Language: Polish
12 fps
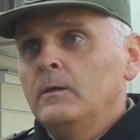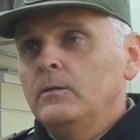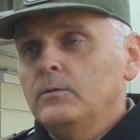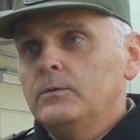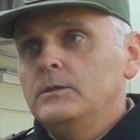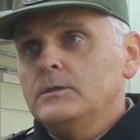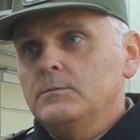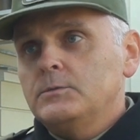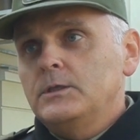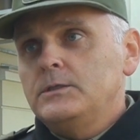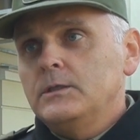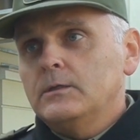lotnicze
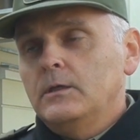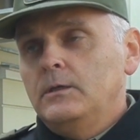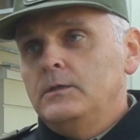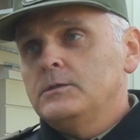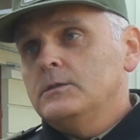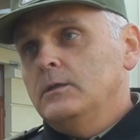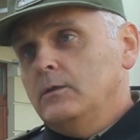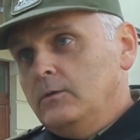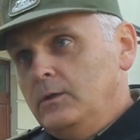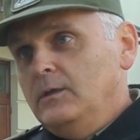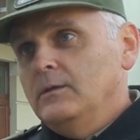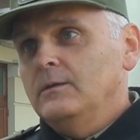przejście graniczne, no
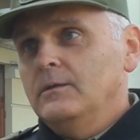i